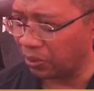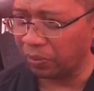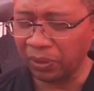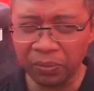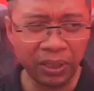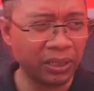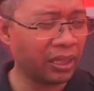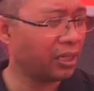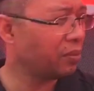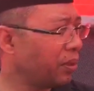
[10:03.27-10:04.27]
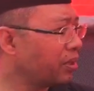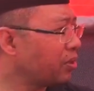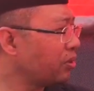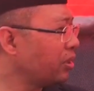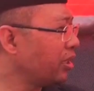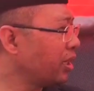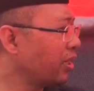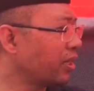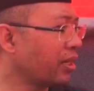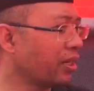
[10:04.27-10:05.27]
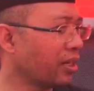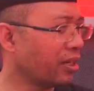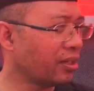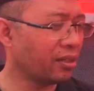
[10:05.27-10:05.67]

Cuman berita medsos ini kadang-kadang